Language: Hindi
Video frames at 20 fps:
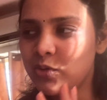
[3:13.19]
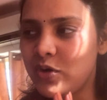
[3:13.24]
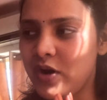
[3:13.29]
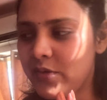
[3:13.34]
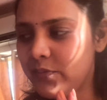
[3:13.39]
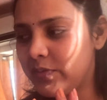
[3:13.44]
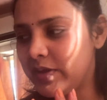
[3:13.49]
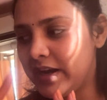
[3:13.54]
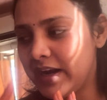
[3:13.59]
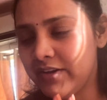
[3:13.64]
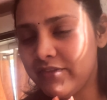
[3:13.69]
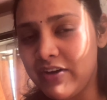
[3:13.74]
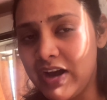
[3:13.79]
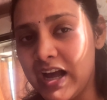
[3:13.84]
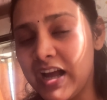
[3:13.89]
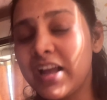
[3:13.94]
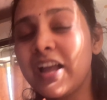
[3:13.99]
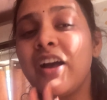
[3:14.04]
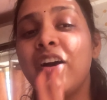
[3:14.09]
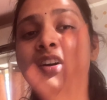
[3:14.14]
थोड़ा मेरा
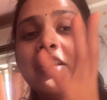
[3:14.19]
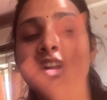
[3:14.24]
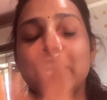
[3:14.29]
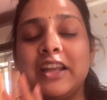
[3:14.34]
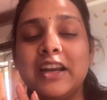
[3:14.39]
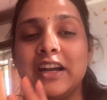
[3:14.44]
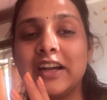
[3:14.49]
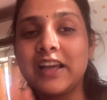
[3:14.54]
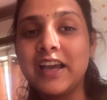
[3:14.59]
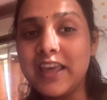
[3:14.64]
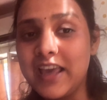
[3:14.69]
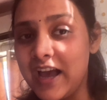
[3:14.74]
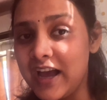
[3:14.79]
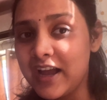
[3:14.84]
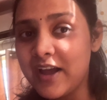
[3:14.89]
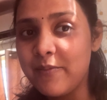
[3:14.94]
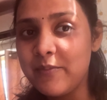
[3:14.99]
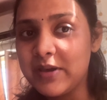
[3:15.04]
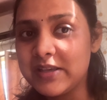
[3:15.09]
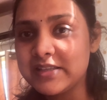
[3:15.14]
वहाँ का और हिरन का यहाँ
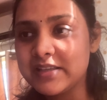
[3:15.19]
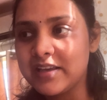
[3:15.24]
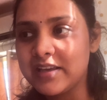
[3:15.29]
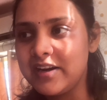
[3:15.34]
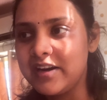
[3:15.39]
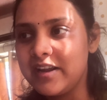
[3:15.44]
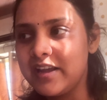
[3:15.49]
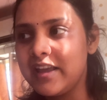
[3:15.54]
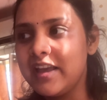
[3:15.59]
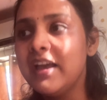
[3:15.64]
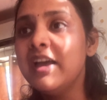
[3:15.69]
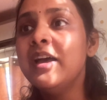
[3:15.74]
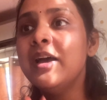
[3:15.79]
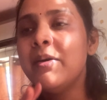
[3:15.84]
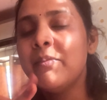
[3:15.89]
का मिक्स करेंगे